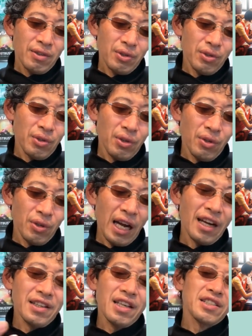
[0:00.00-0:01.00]
その
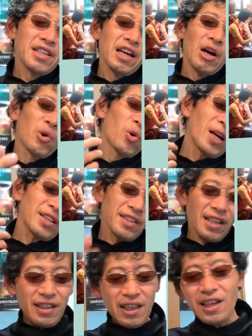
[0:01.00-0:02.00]
関係性が終わっ
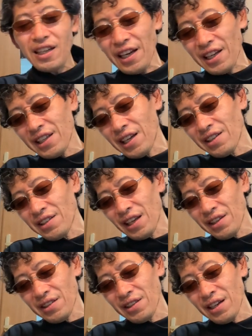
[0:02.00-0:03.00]
たから書けたん
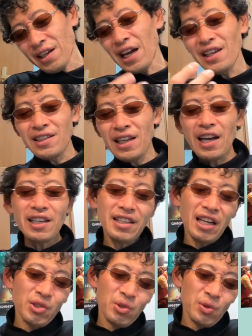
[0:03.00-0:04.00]
だって書い書い
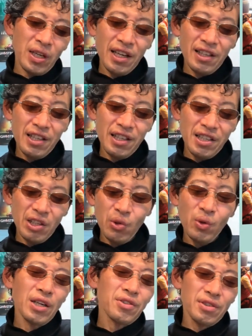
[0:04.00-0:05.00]
たらその関係性って
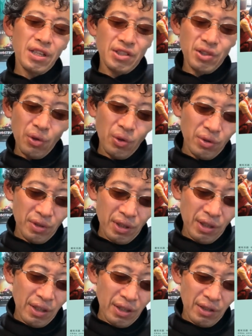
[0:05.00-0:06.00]
終わるんですよっ
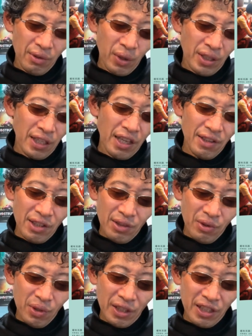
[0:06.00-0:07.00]
て終わったよ
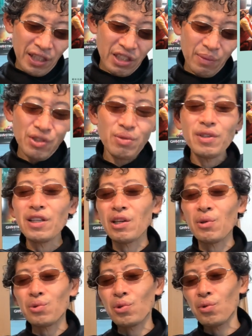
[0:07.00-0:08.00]
うな気がしますみたい
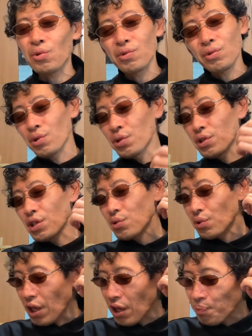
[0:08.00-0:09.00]
なことを言うんです
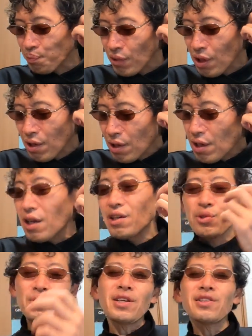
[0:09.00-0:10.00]
よね
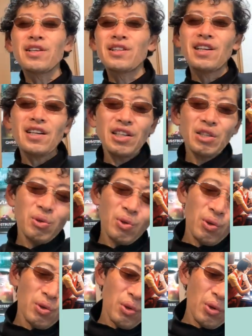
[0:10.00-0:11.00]
それって稲垣吾
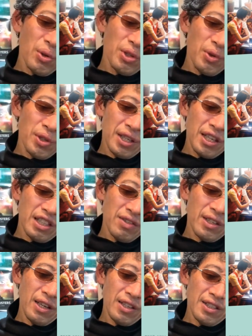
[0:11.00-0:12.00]
郎の方に置き換えて
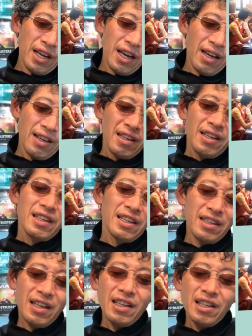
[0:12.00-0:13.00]
みたらさ
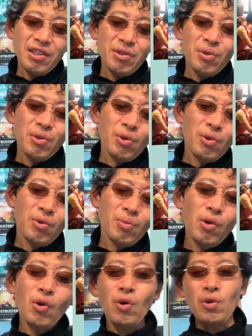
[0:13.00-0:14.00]
稲垣吾郎
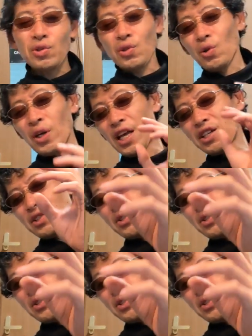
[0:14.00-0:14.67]
もその編